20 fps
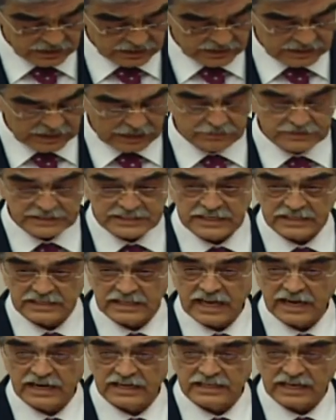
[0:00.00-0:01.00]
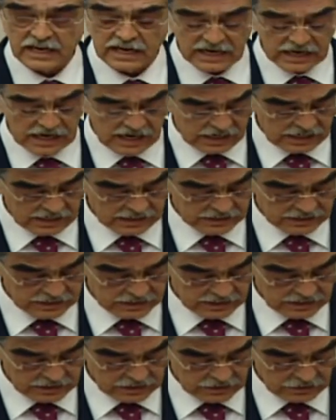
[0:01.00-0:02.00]
gemicikleri taka,
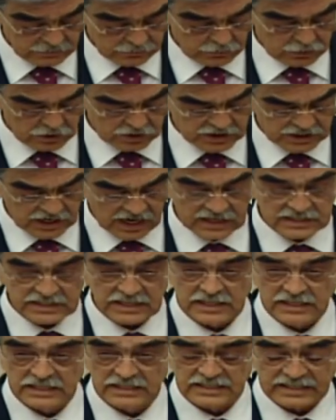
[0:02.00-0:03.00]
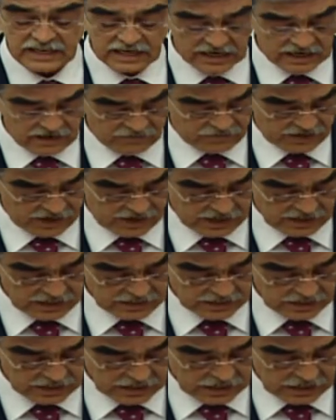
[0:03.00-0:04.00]
bütçe açığını sarrafa,
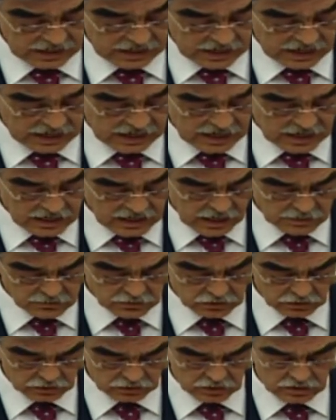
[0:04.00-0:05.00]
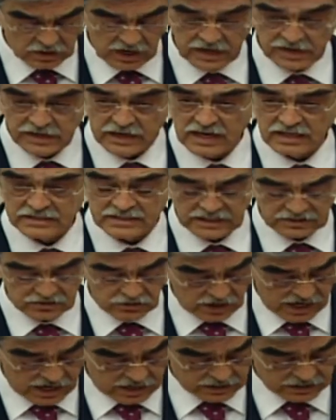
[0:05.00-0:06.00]
ayakkabı kutularına
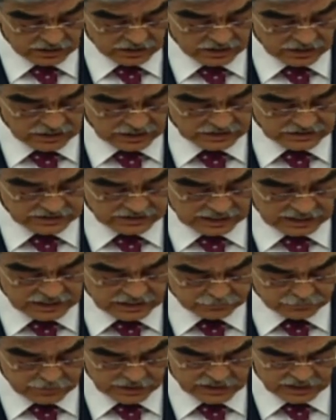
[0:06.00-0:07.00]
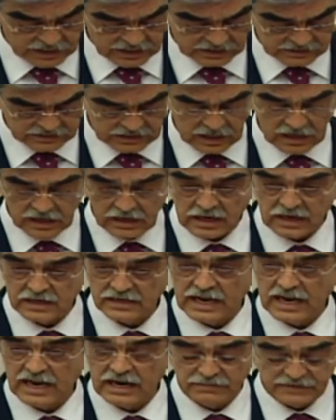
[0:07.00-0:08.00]
aksesuar, çelik para
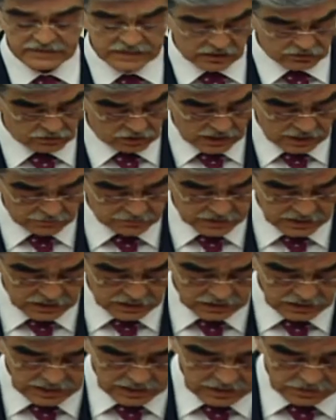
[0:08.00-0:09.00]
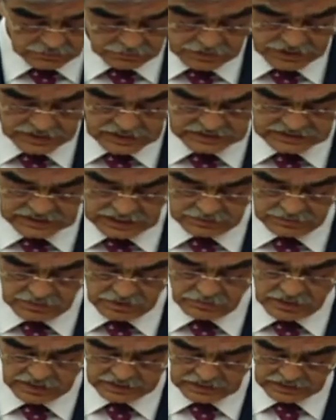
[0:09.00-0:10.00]
kasalarına elbise dolabı, para sayma
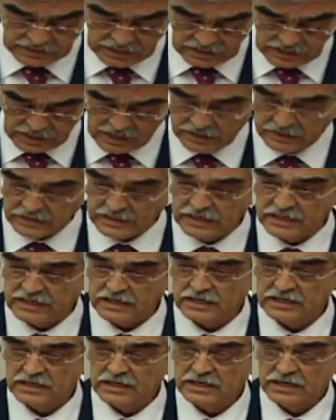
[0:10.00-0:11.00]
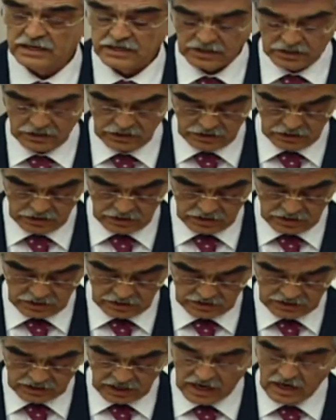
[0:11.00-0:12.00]
makinalarını
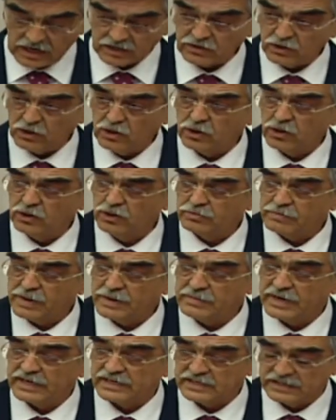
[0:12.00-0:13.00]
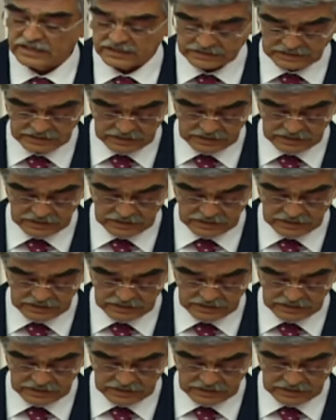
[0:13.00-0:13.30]
kağıt öğütme makinası